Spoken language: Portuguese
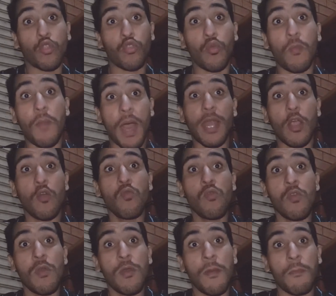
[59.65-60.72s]
Tubarão
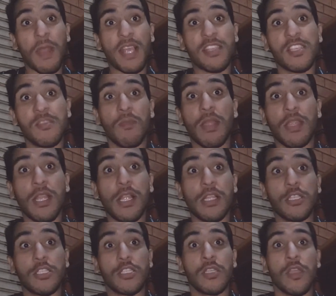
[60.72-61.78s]
pra cima
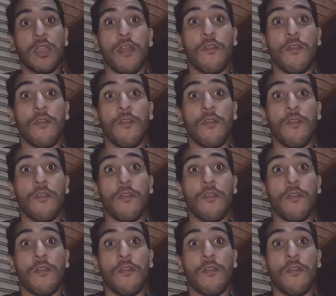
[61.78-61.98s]
deles.